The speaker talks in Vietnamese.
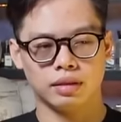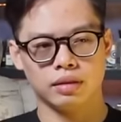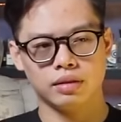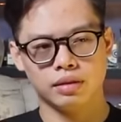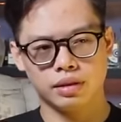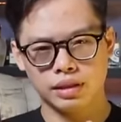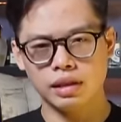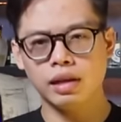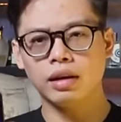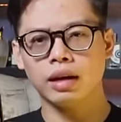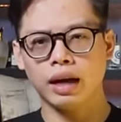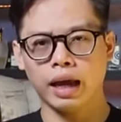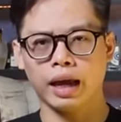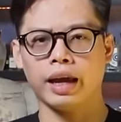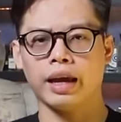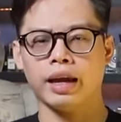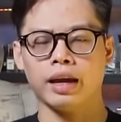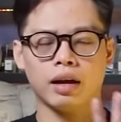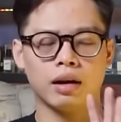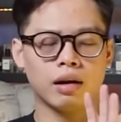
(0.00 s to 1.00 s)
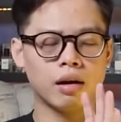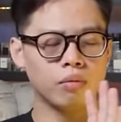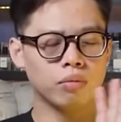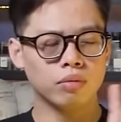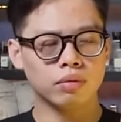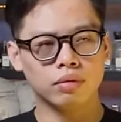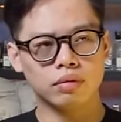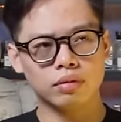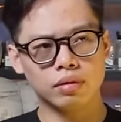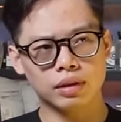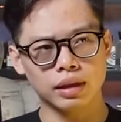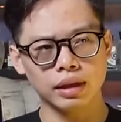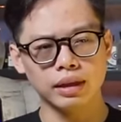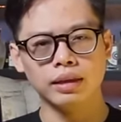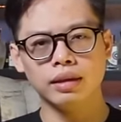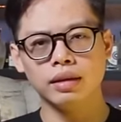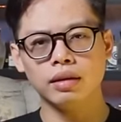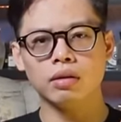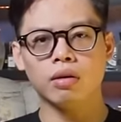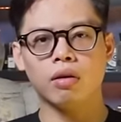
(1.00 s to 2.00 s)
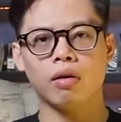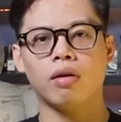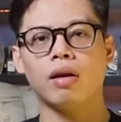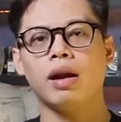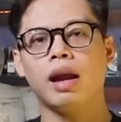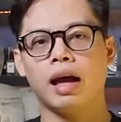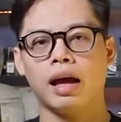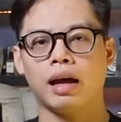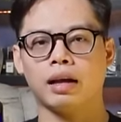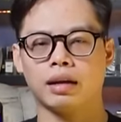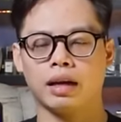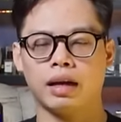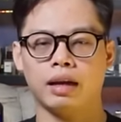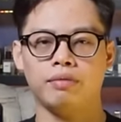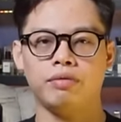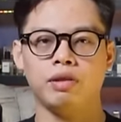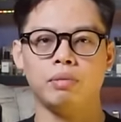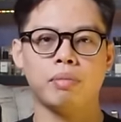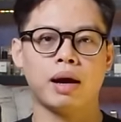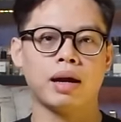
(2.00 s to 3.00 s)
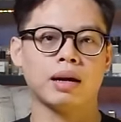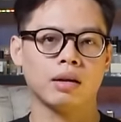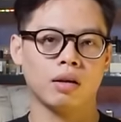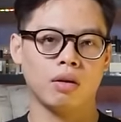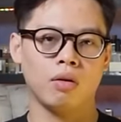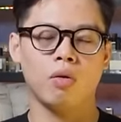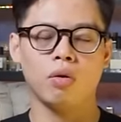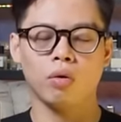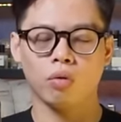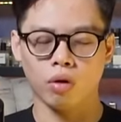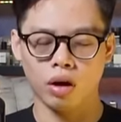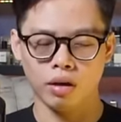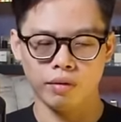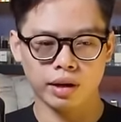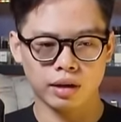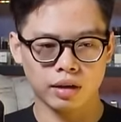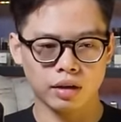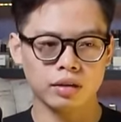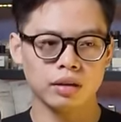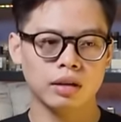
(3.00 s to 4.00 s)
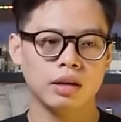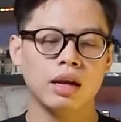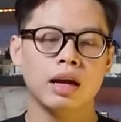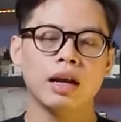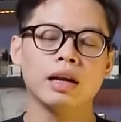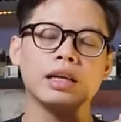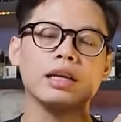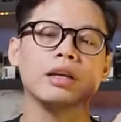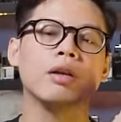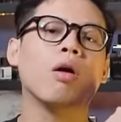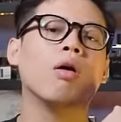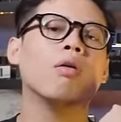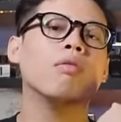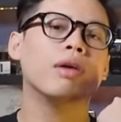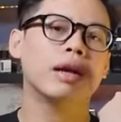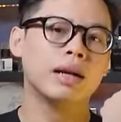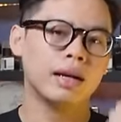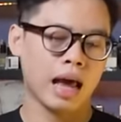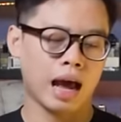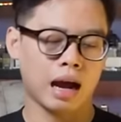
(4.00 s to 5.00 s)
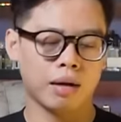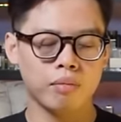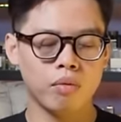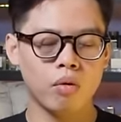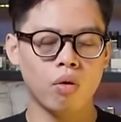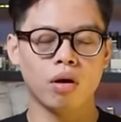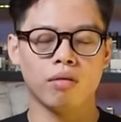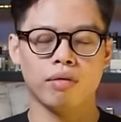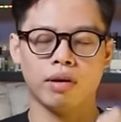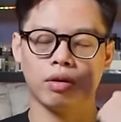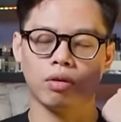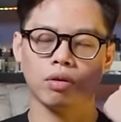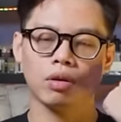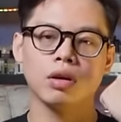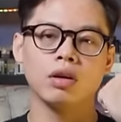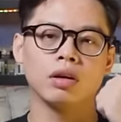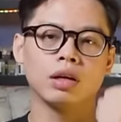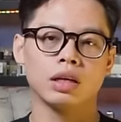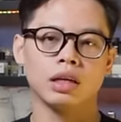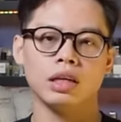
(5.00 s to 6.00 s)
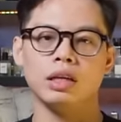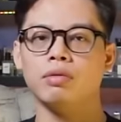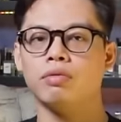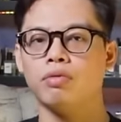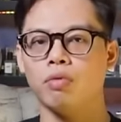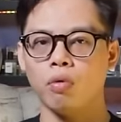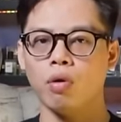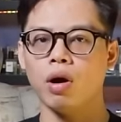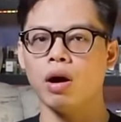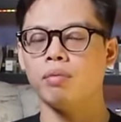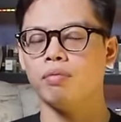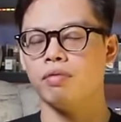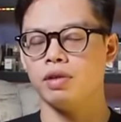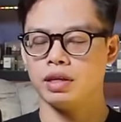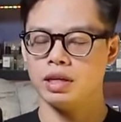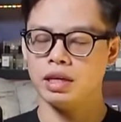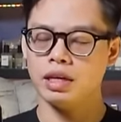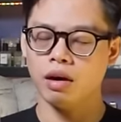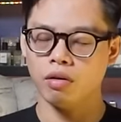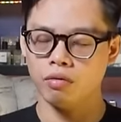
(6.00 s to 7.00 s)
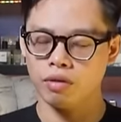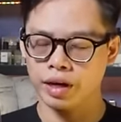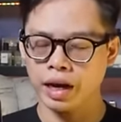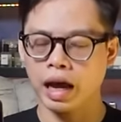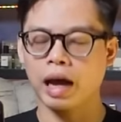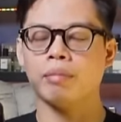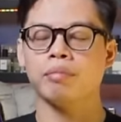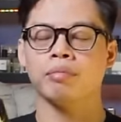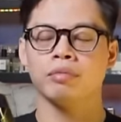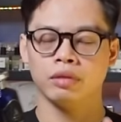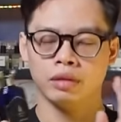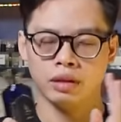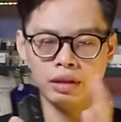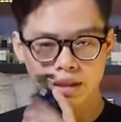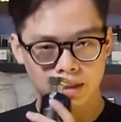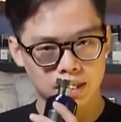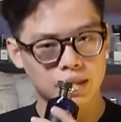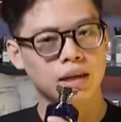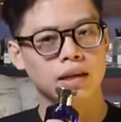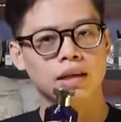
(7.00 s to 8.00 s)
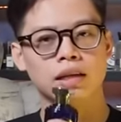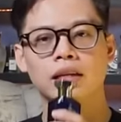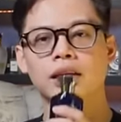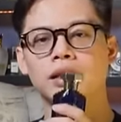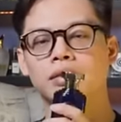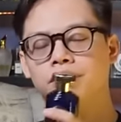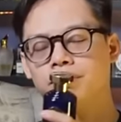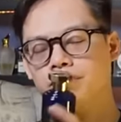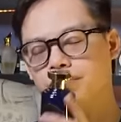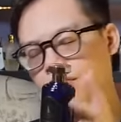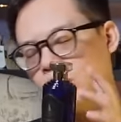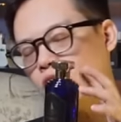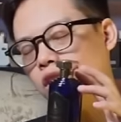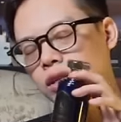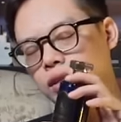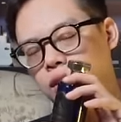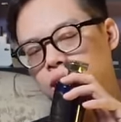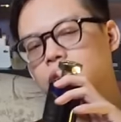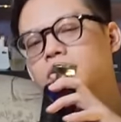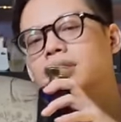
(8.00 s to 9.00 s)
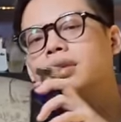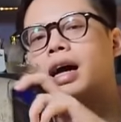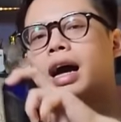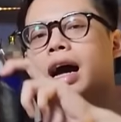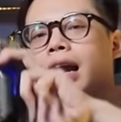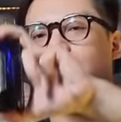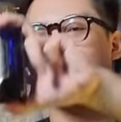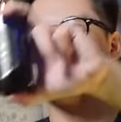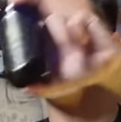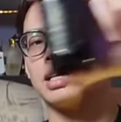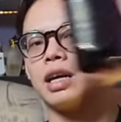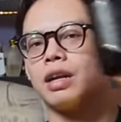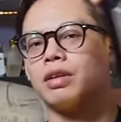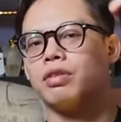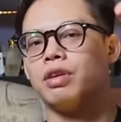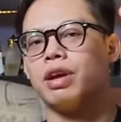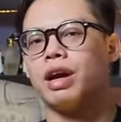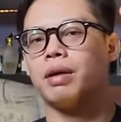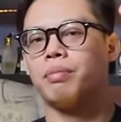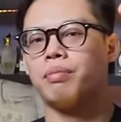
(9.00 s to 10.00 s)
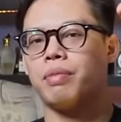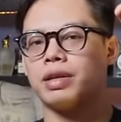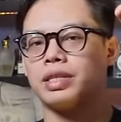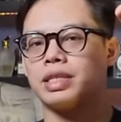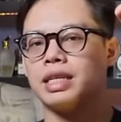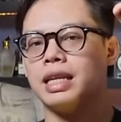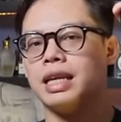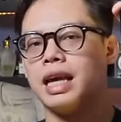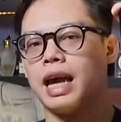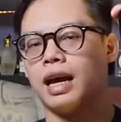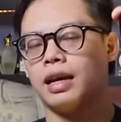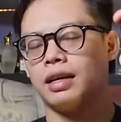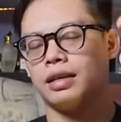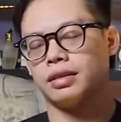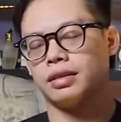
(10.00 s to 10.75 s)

riêng lẻ không tính nó là cái phiên bản clone của Aventus thì nó vẫn đáng mua và nó cực kỳ phù hợp với khí hậu Việt Nam chân lý Alexandria Basilia